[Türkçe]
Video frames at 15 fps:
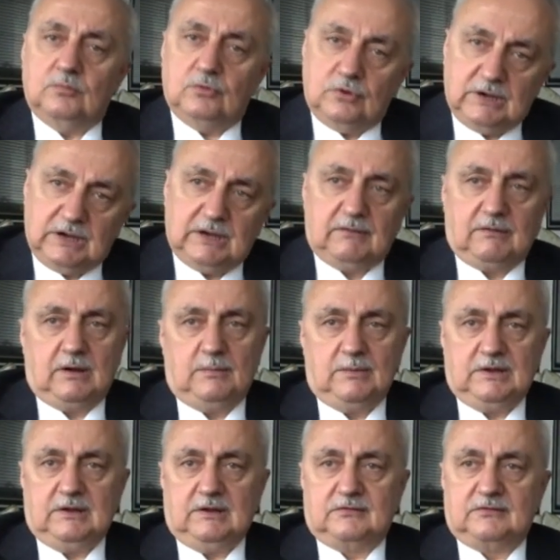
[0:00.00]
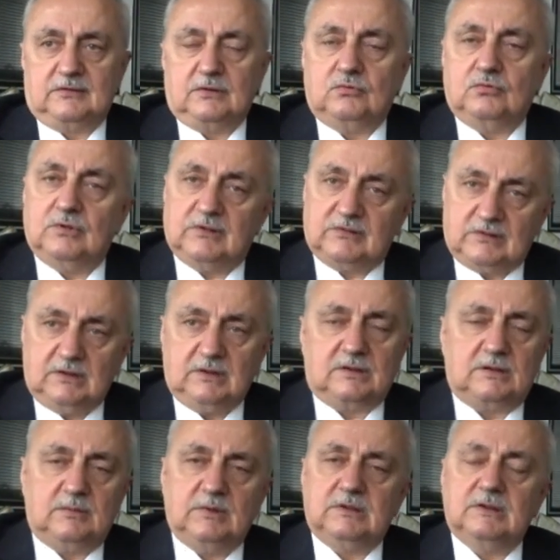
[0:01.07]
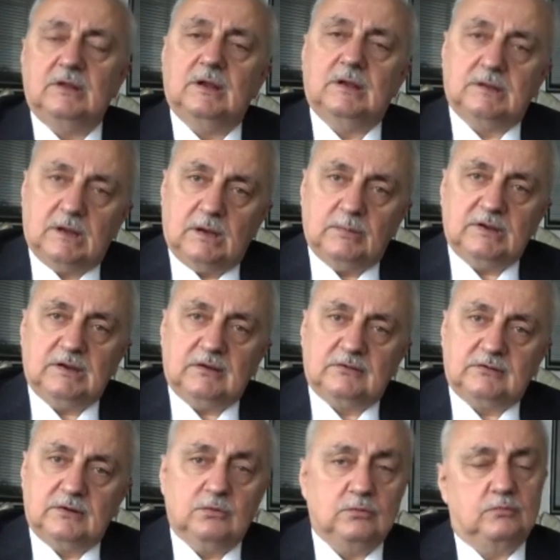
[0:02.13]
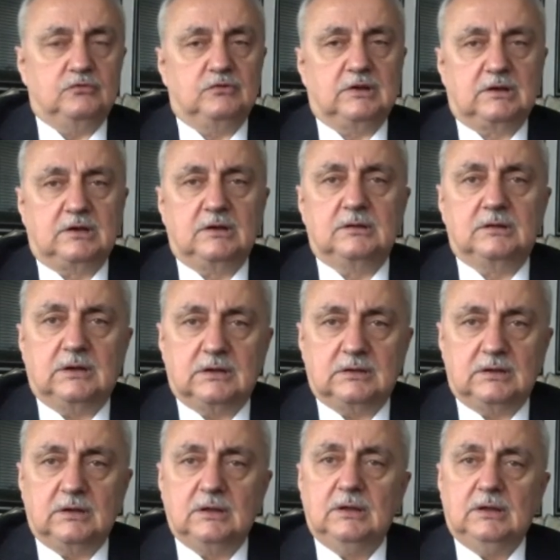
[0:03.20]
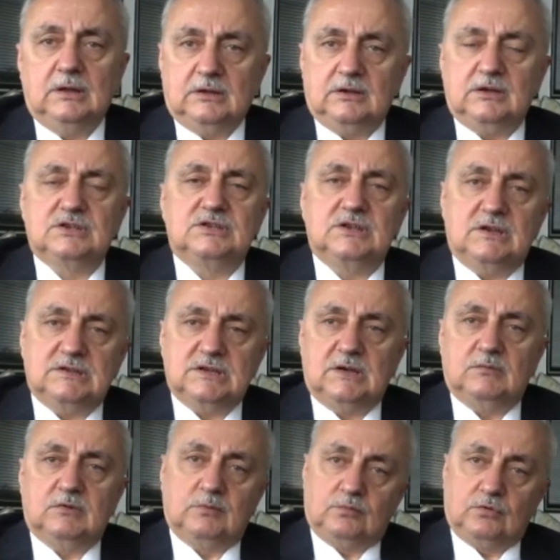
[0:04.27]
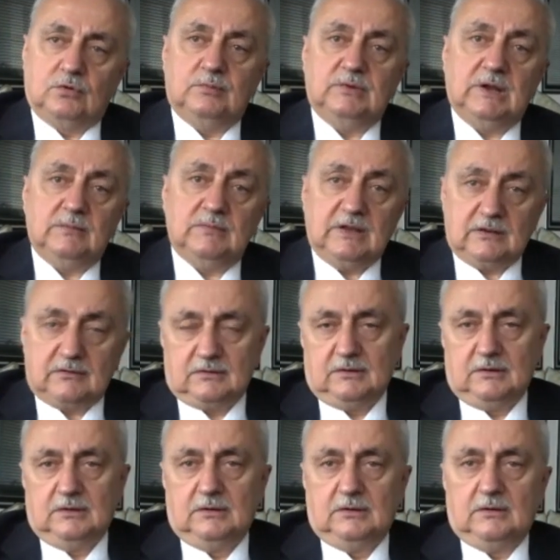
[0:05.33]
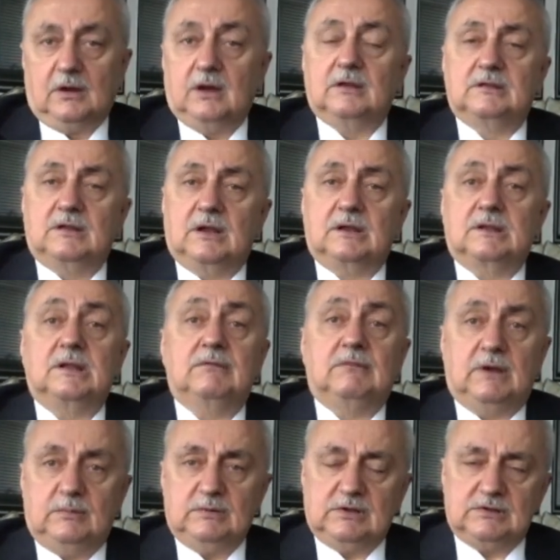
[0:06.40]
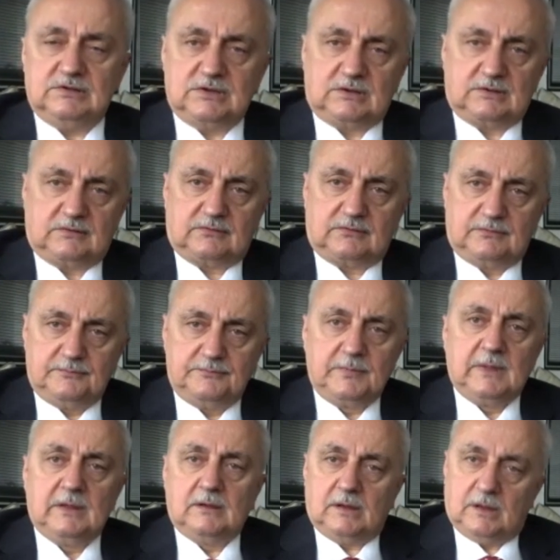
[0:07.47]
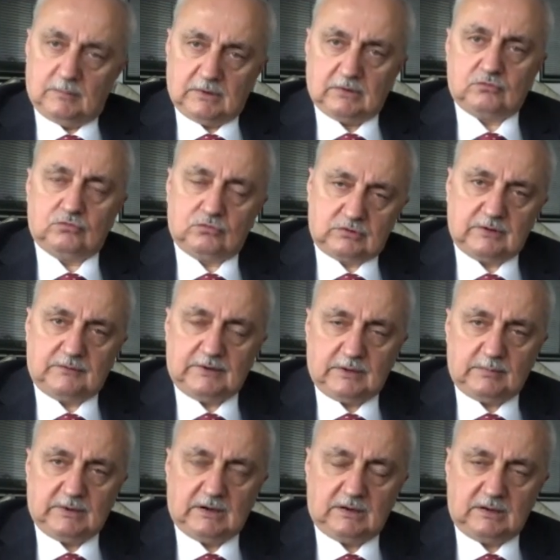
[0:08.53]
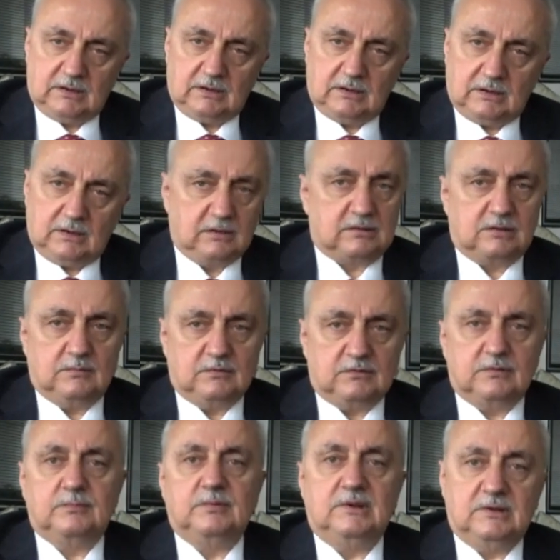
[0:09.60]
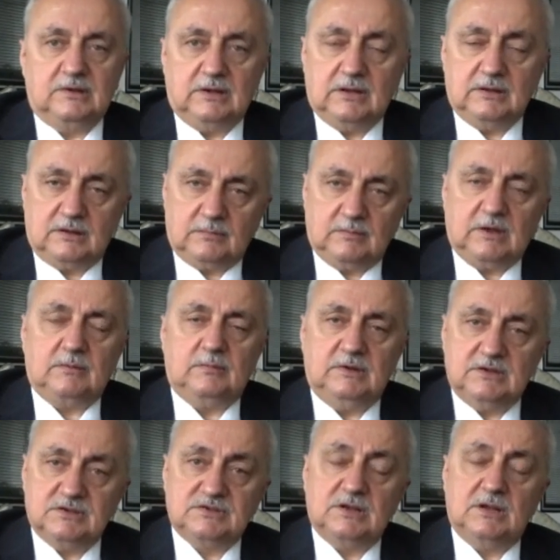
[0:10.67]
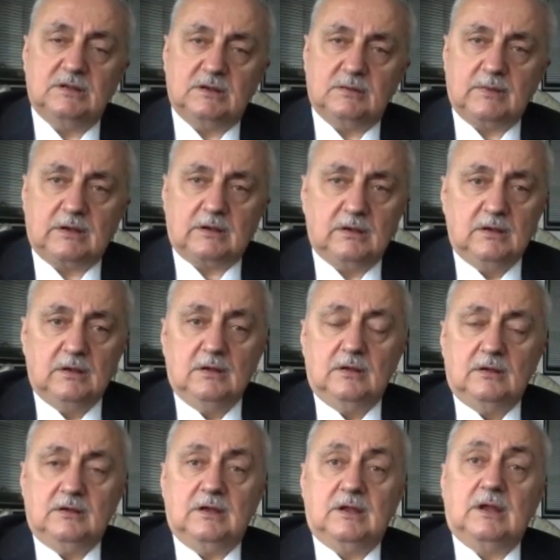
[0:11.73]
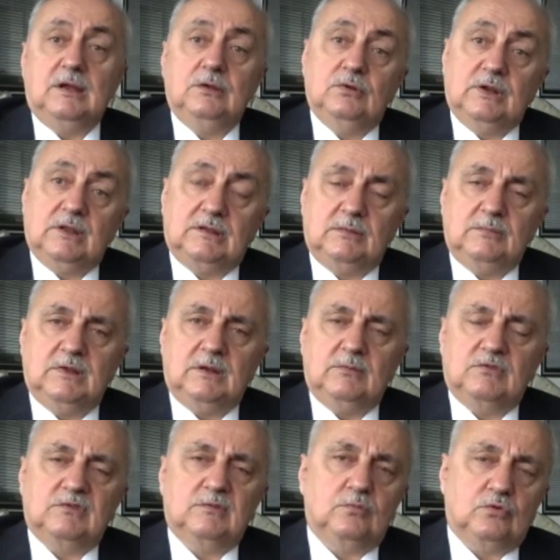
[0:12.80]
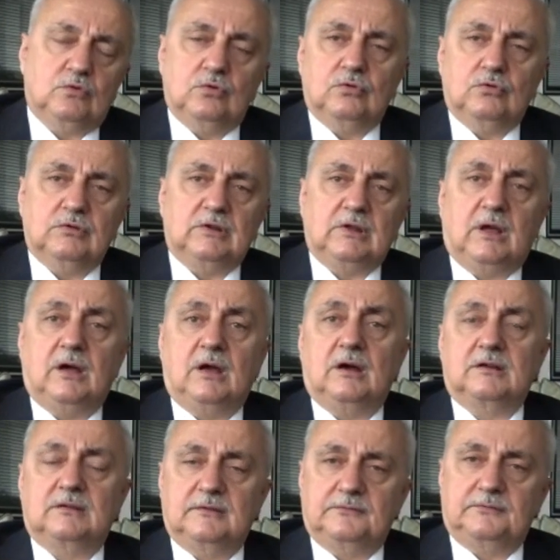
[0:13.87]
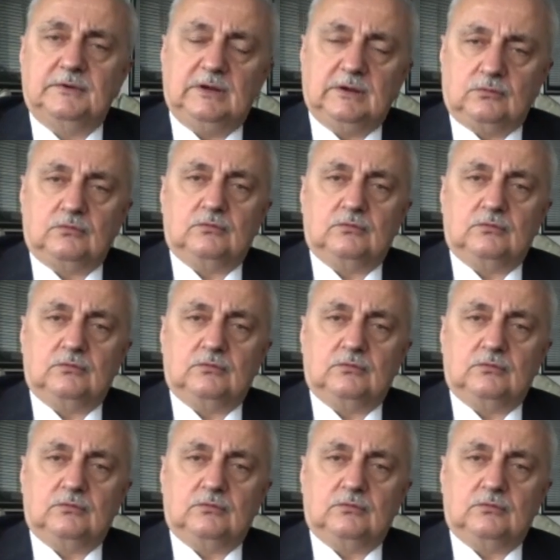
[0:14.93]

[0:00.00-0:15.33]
böyle devam ederse, küresel iklim etkileri devam ederse önümüzdeki yıllarda yaşayacağımız problemler artarak devam edecektir. Ama su seferberliğiyle halkımızı bilgilendirmek, bilinçlendirmek, yerel yönetimlerimizin bu konuda daha aktif ve